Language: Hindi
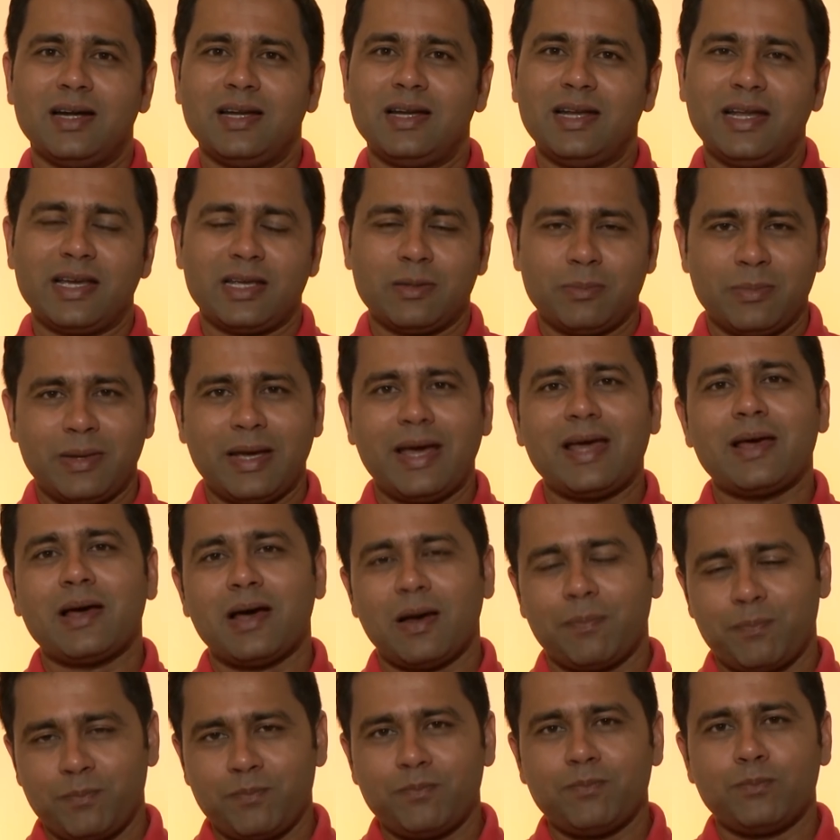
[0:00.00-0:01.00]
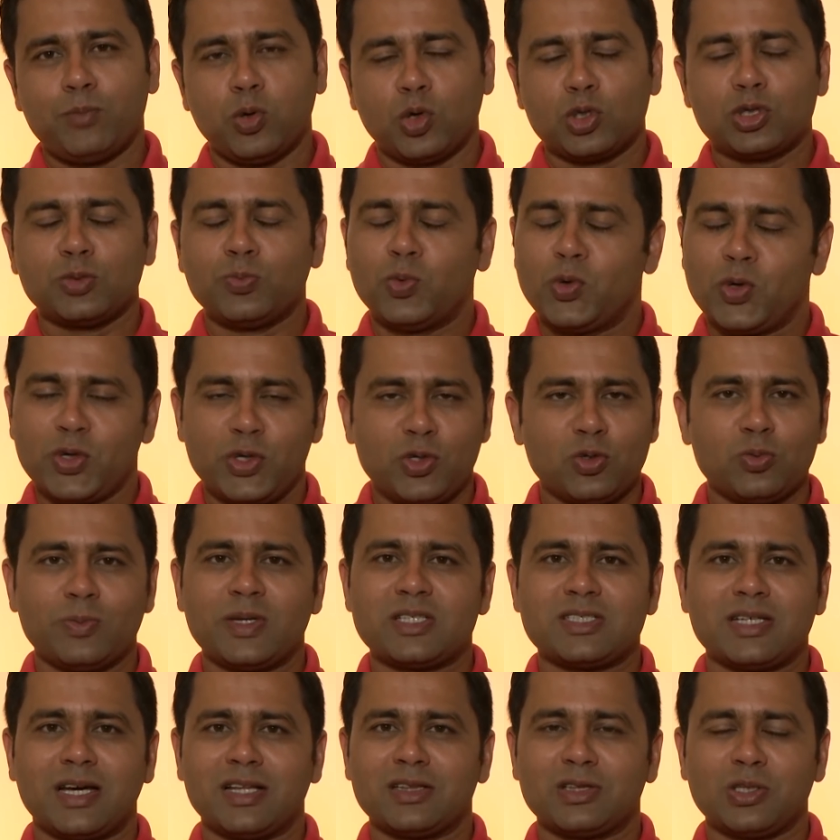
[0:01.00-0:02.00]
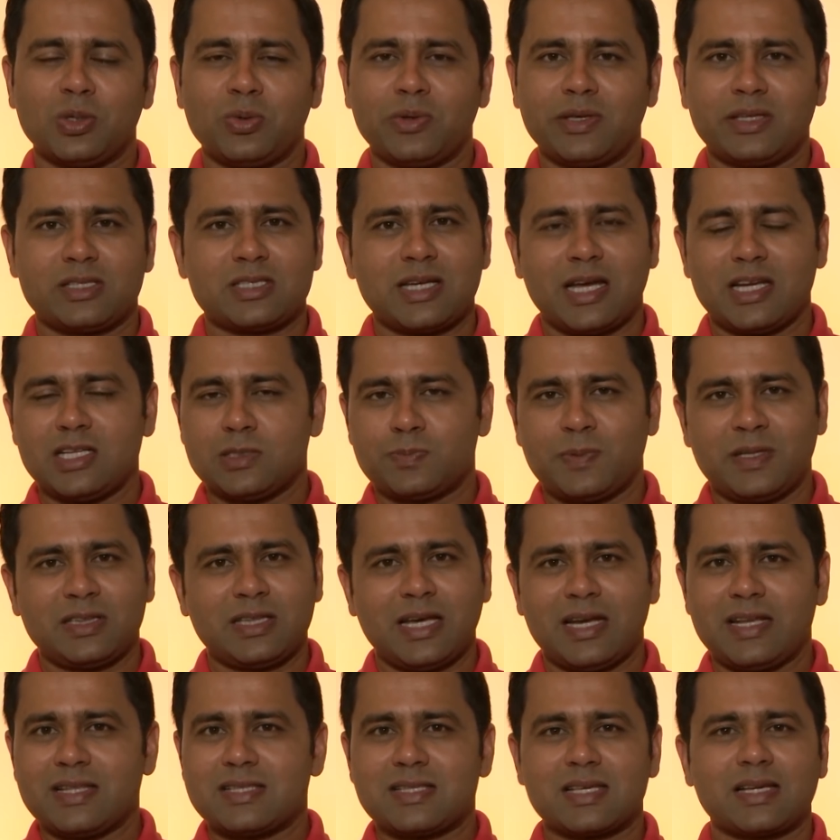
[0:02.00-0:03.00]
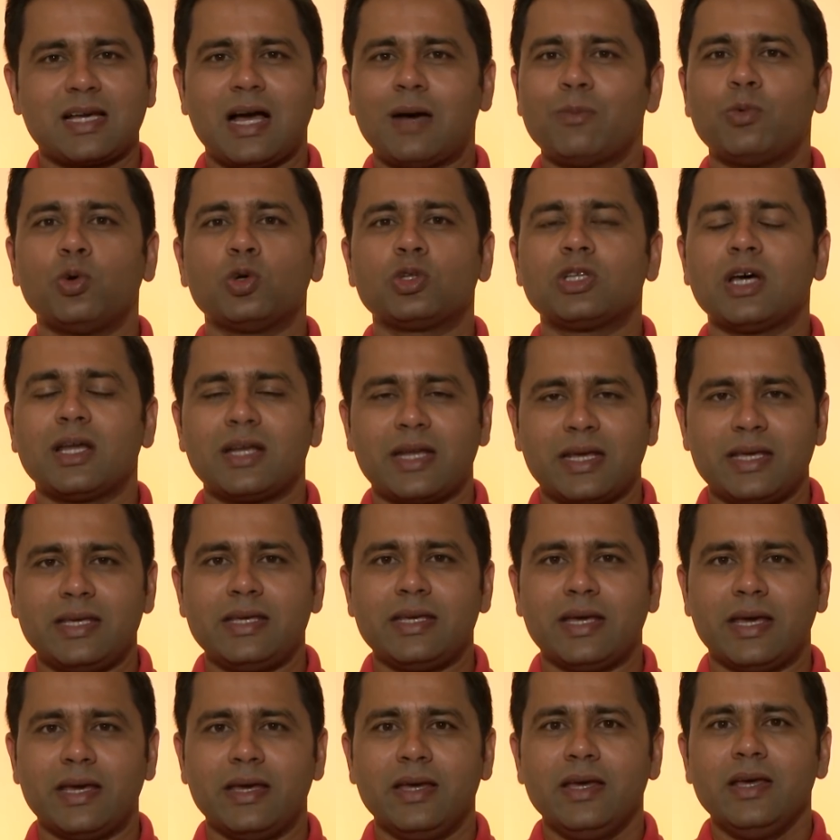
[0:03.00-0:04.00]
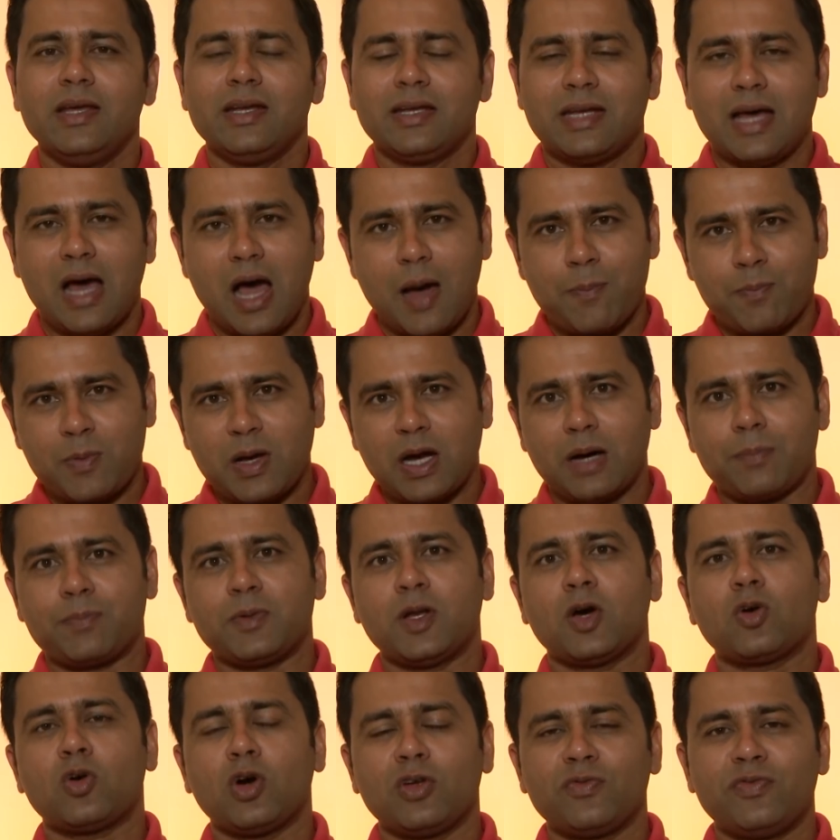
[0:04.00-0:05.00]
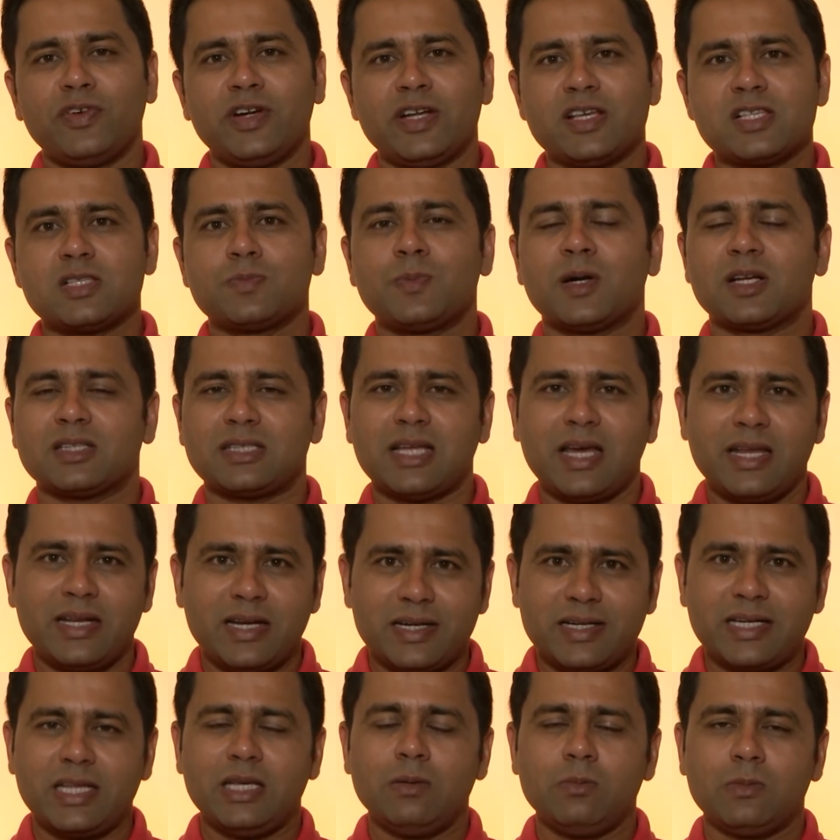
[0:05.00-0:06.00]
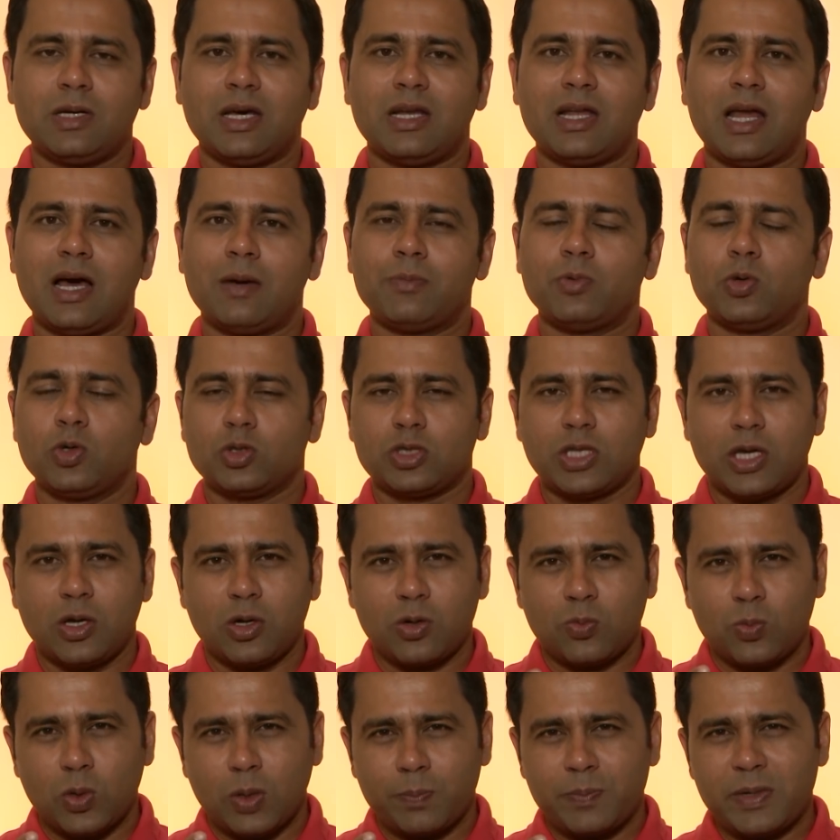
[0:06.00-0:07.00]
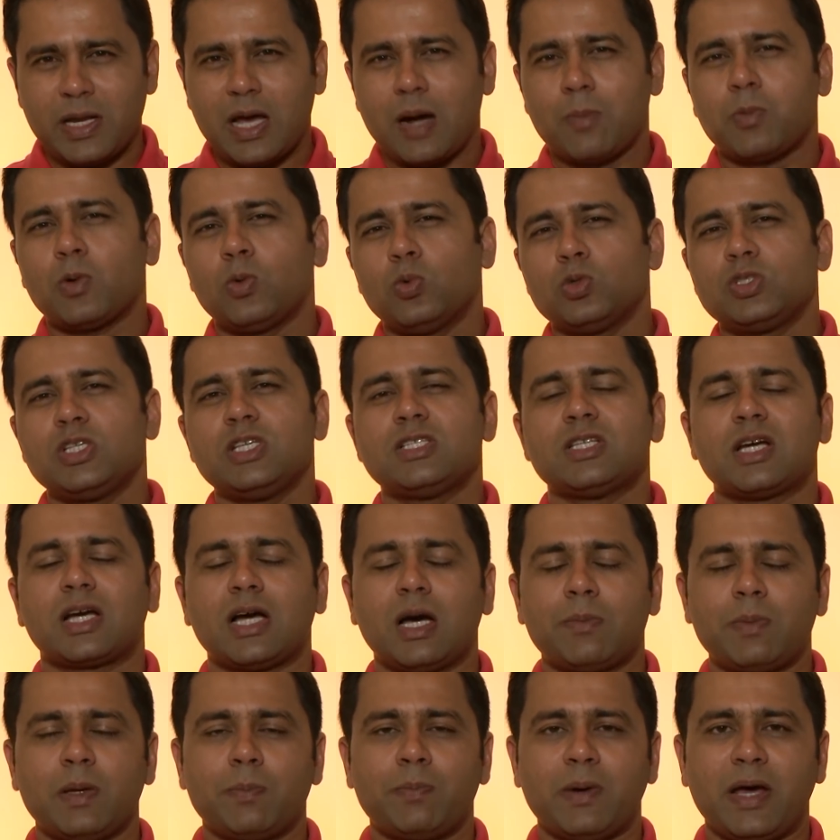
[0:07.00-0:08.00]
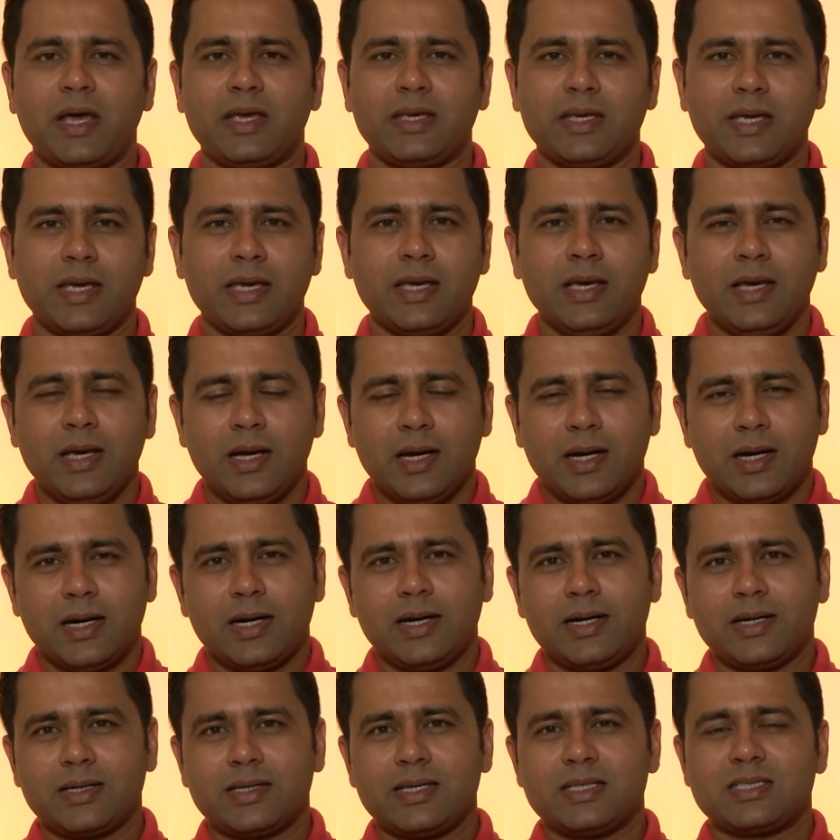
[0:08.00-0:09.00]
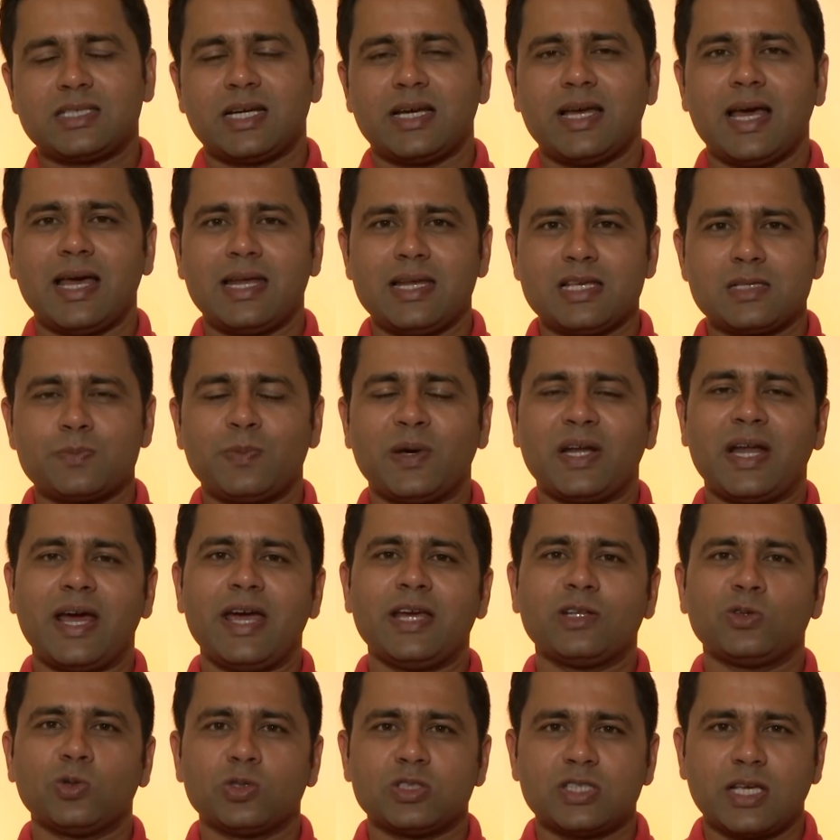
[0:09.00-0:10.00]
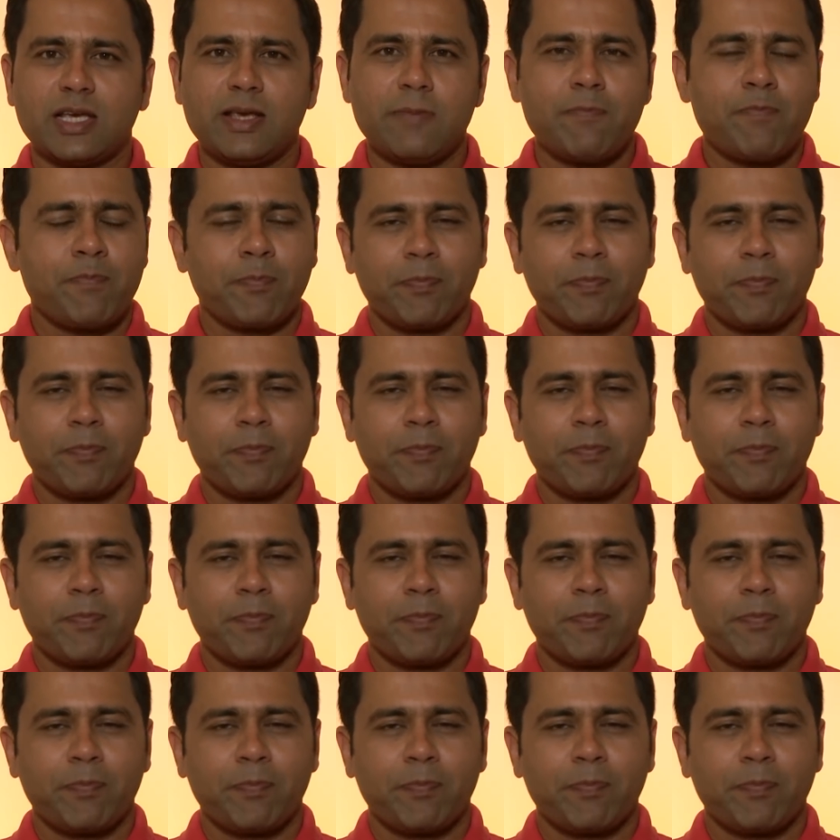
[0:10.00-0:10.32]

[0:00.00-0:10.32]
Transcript: लेकिन मैं अब भुक्त भोगी हूँ मैं जानता हूँ 40-45 से काम होता नहीं है ना आपका अपना कॉन्फिडेंस बढ़ता है ना टीम का लाभ होता है और वो अपने आप को उसी जगह पे पाएंगे आ, कि 46 बनाए तो सही